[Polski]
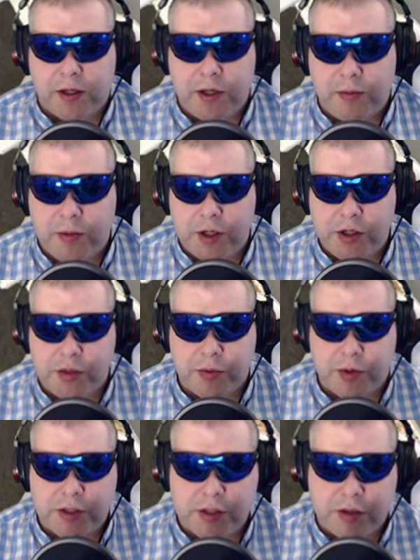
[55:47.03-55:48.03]
e, nie
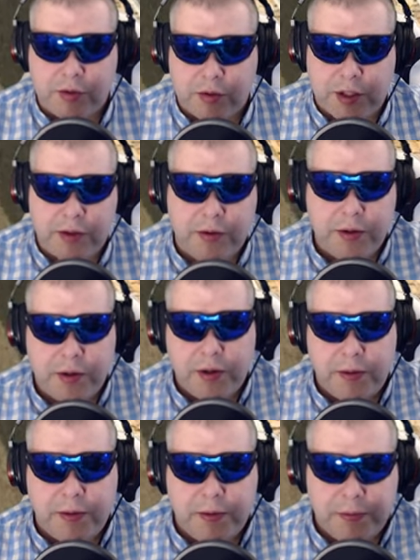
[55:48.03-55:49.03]
mieliśmy jeszcze tutaj
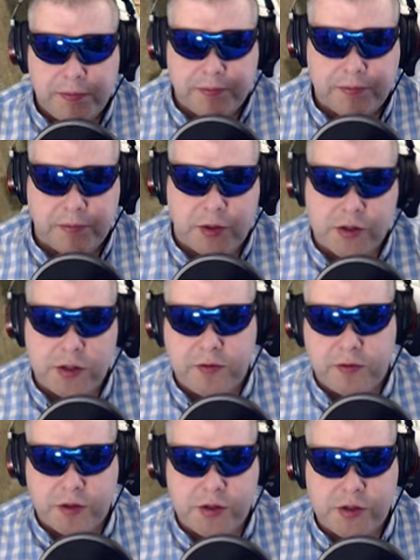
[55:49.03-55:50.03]

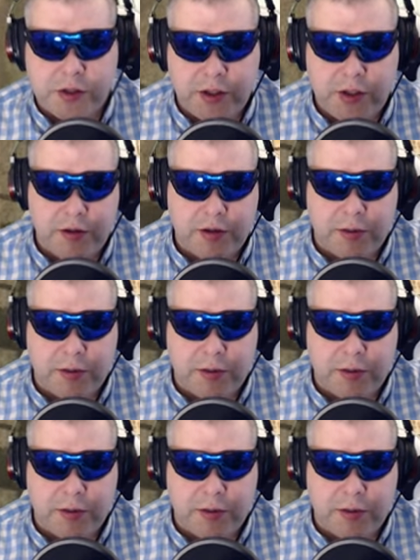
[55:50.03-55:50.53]
możliwości.